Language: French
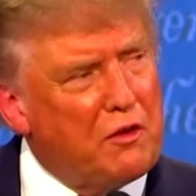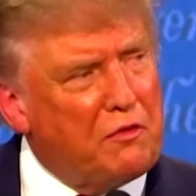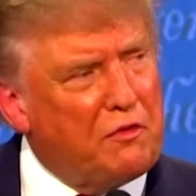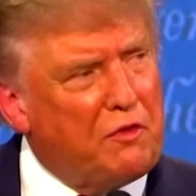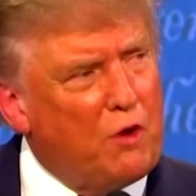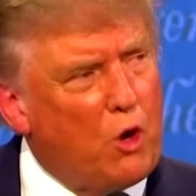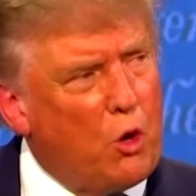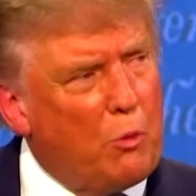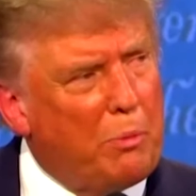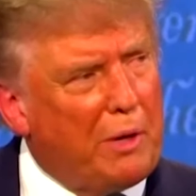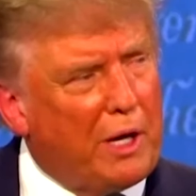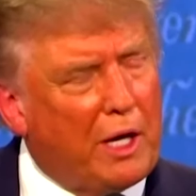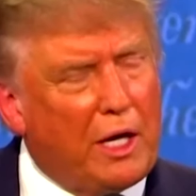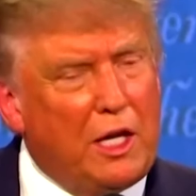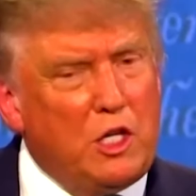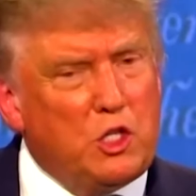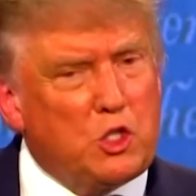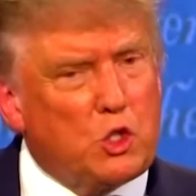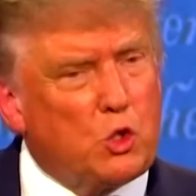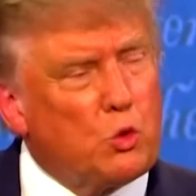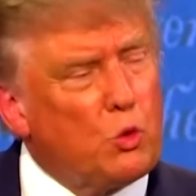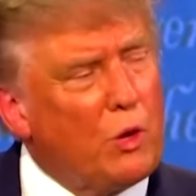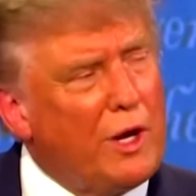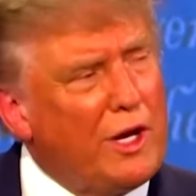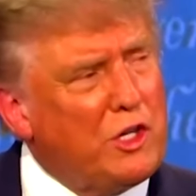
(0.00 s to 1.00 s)
en
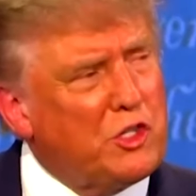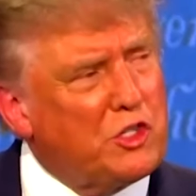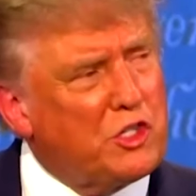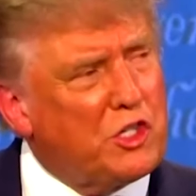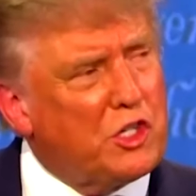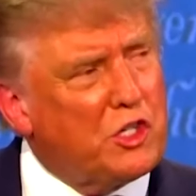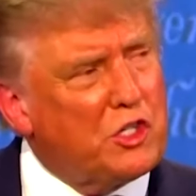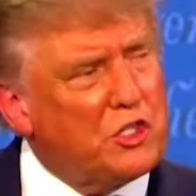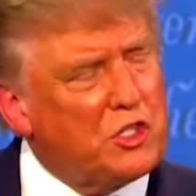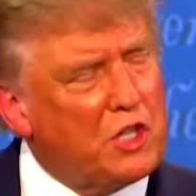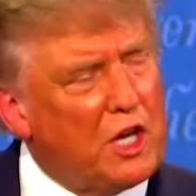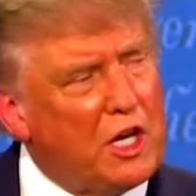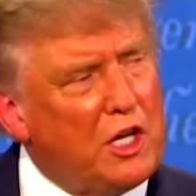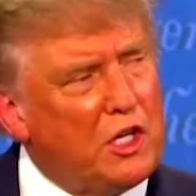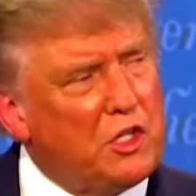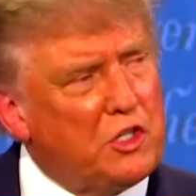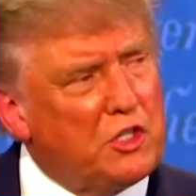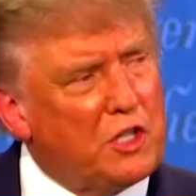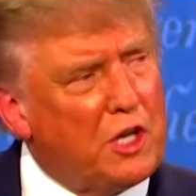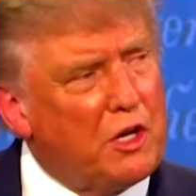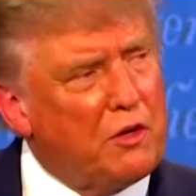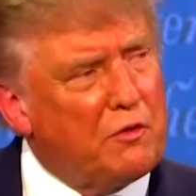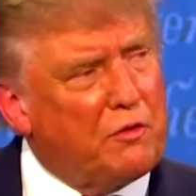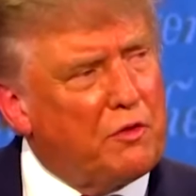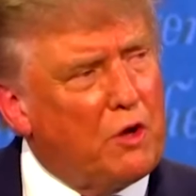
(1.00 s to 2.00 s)
sectes, en loges,
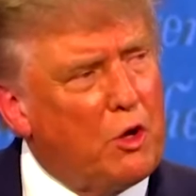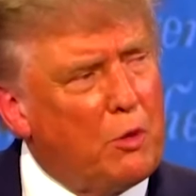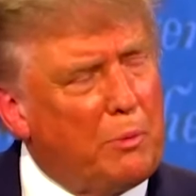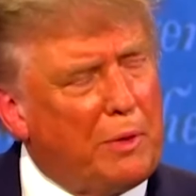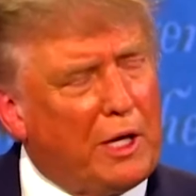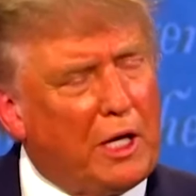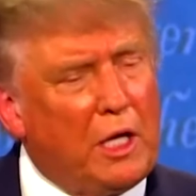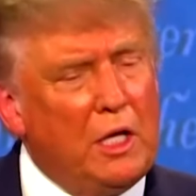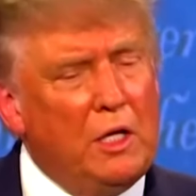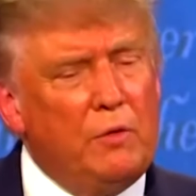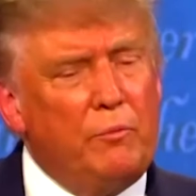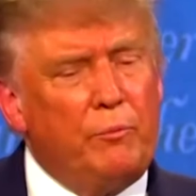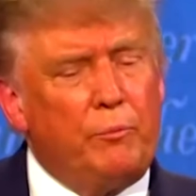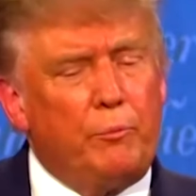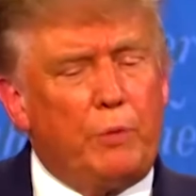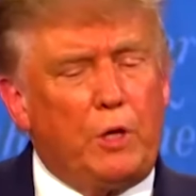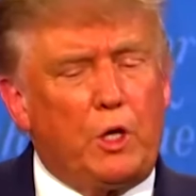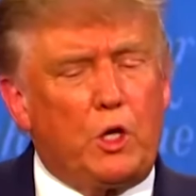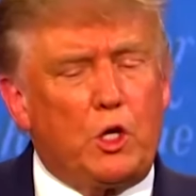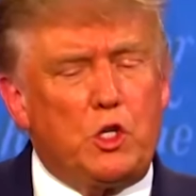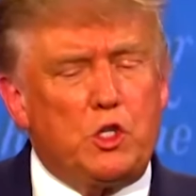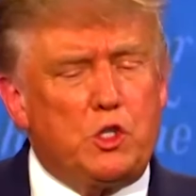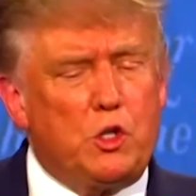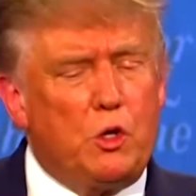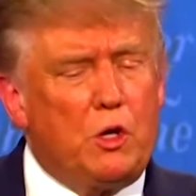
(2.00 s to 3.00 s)

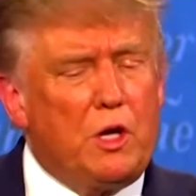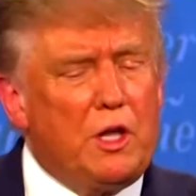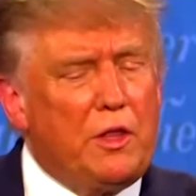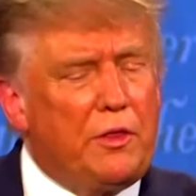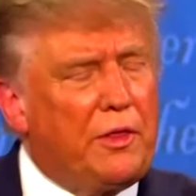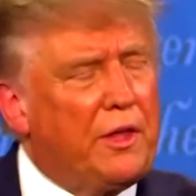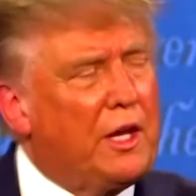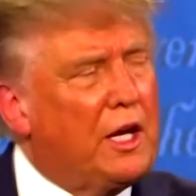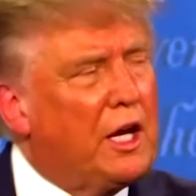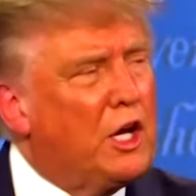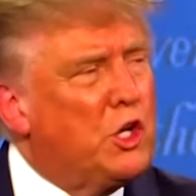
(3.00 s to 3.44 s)
d'accord Et n'est pas